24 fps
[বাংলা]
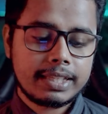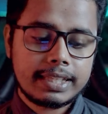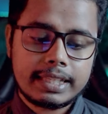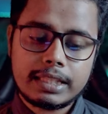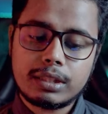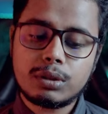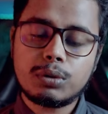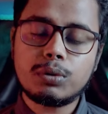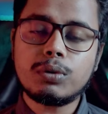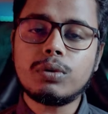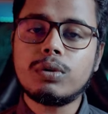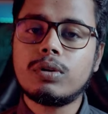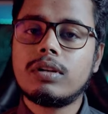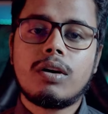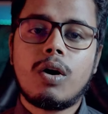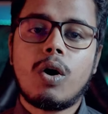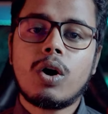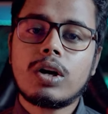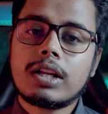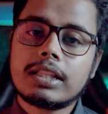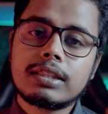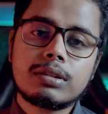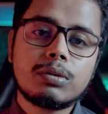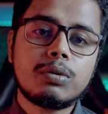কিন্তু
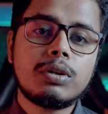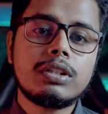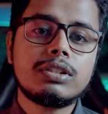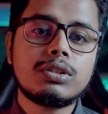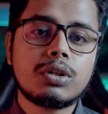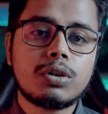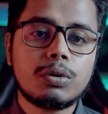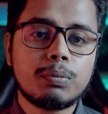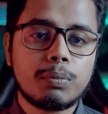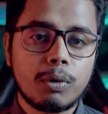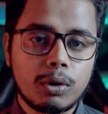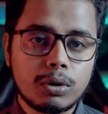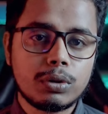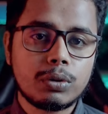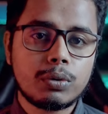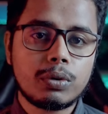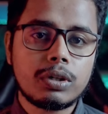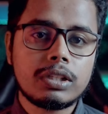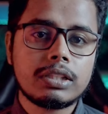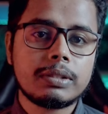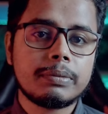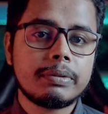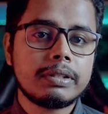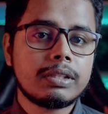হঠাৎ করে যখন বন্ধ
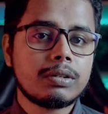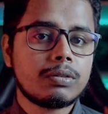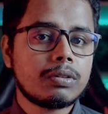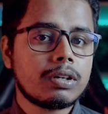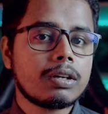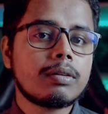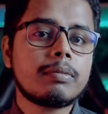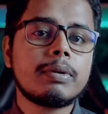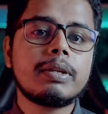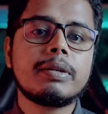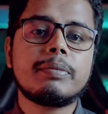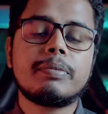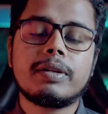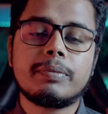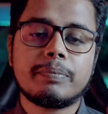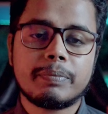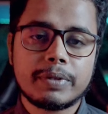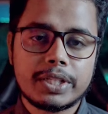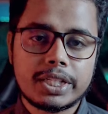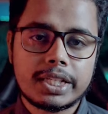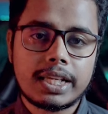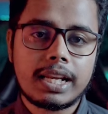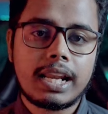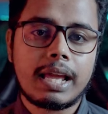করে দিবে তখন আপনি
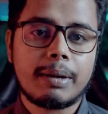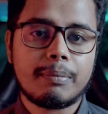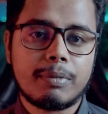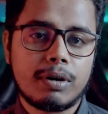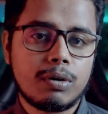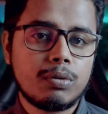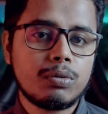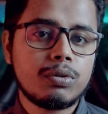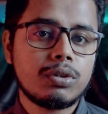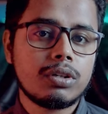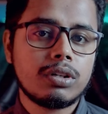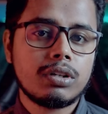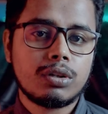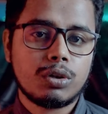বিশাল অ্যামাউন্ট